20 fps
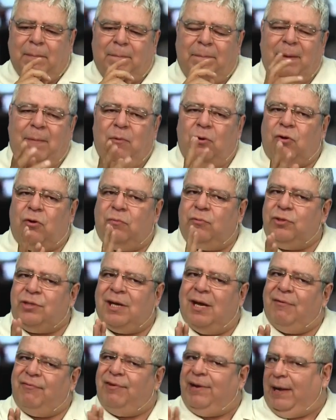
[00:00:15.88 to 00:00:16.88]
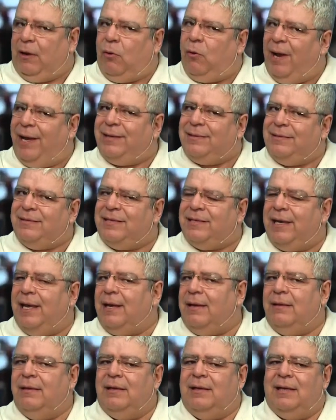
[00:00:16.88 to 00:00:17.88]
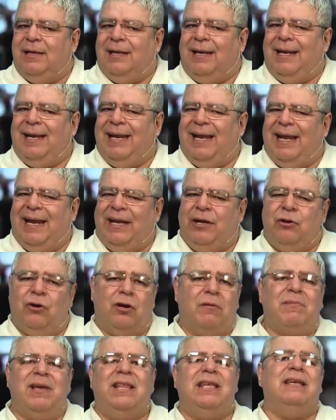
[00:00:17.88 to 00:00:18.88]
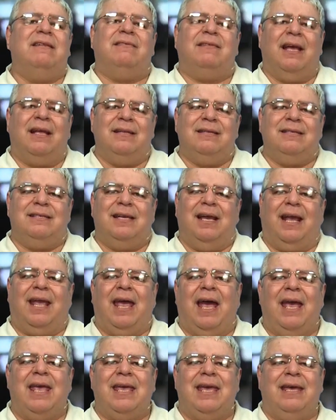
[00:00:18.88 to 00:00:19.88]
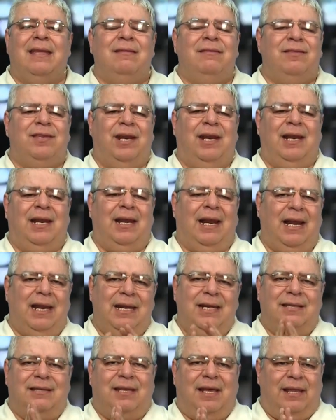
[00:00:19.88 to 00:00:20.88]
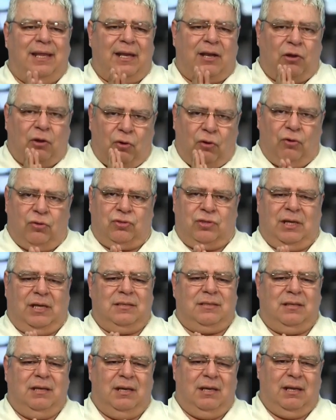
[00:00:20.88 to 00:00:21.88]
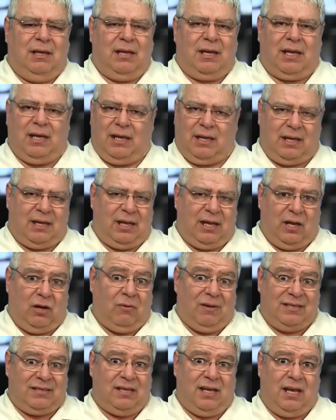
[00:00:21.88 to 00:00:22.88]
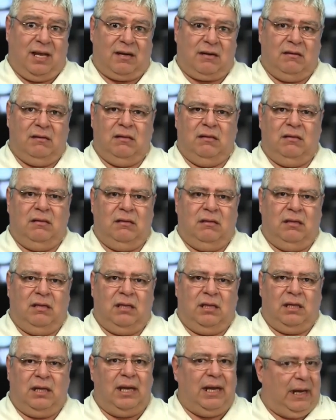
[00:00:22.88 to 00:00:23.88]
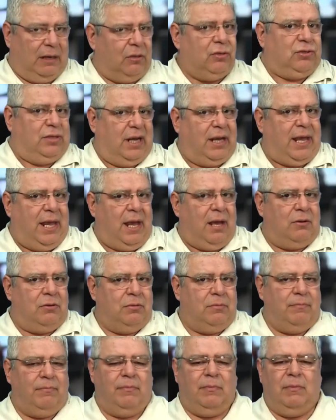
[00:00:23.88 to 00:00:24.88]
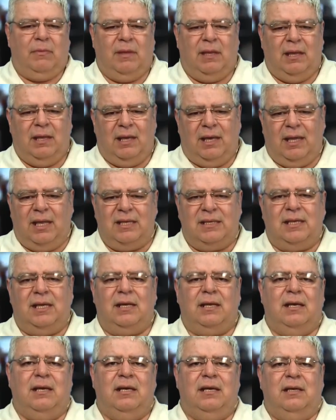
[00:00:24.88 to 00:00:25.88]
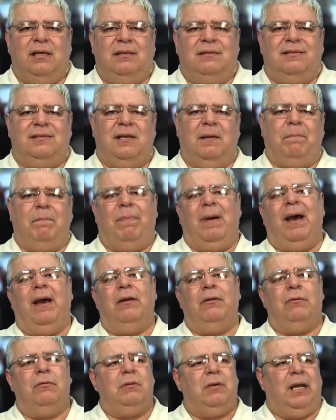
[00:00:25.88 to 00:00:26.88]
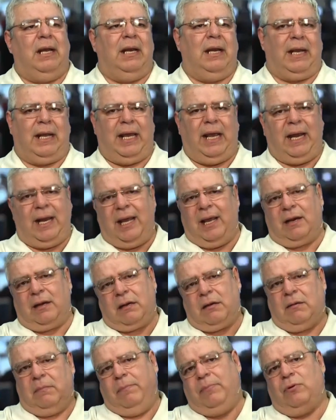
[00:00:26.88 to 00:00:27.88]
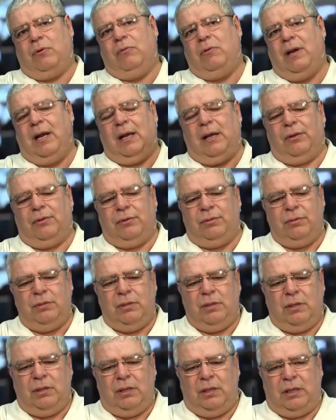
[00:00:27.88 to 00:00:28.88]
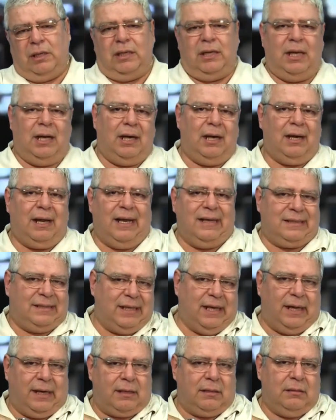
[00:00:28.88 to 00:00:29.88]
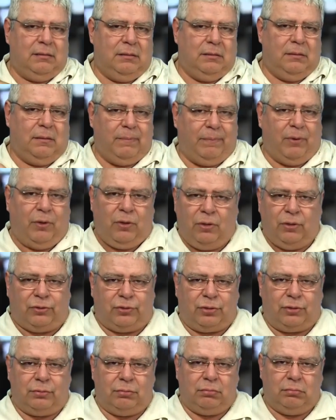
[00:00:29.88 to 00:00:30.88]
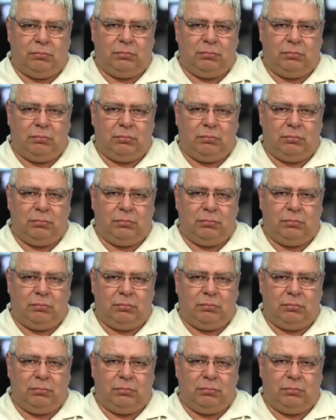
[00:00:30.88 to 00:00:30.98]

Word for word: vemos con mucha frecuencia la enorme distancia que hay entre la lista de cosas que quiero hacer y las cosas que hago. Es decir, separo el querer por un lado y el hacer por otro.